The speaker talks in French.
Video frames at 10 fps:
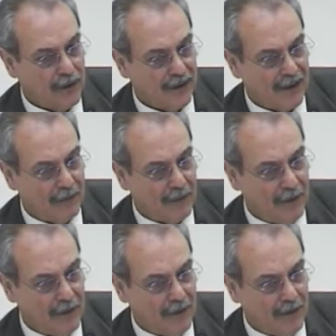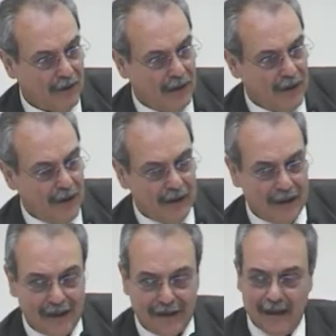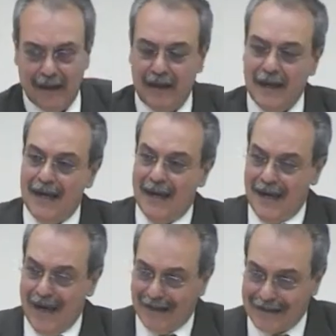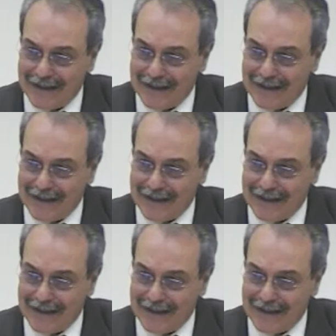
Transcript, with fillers: que Jésus-Christ est celui-là